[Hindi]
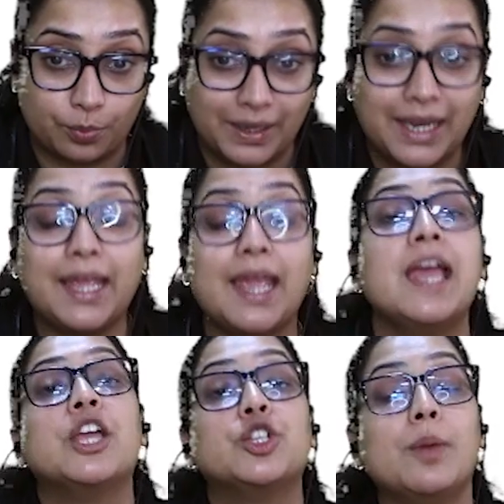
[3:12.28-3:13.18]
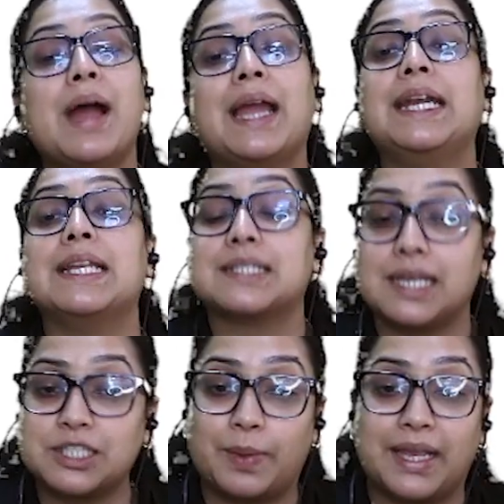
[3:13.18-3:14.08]
को मिलेंगे जो हम आगे
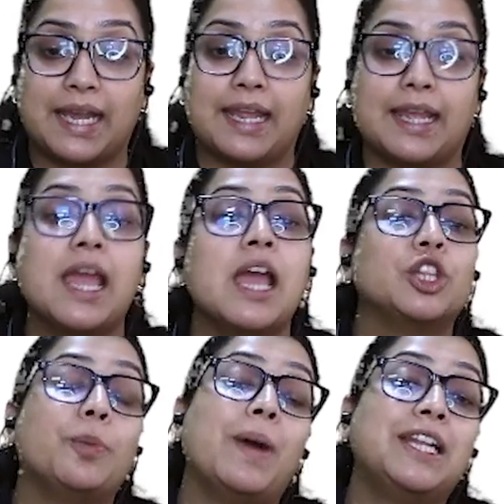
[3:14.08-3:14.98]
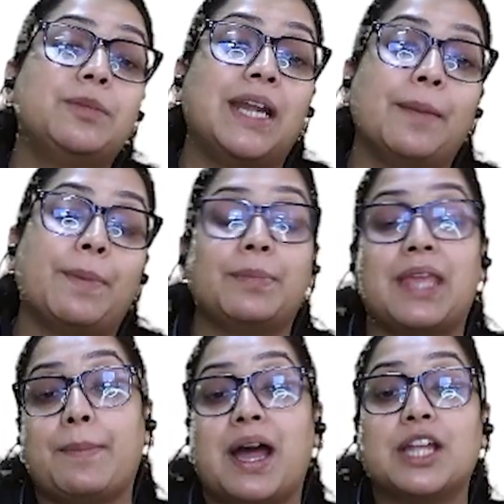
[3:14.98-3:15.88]
डिस्कस भी करेंगे तो भारत मंडपम
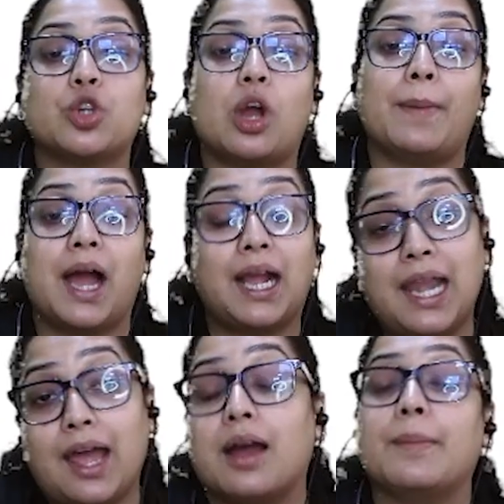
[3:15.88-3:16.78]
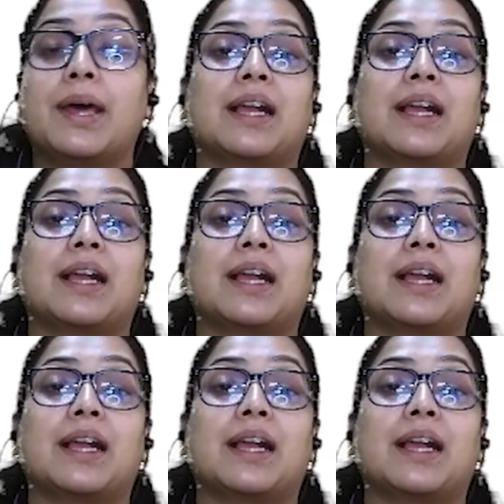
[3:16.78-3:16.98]
के बाद जो अब अगला हमारा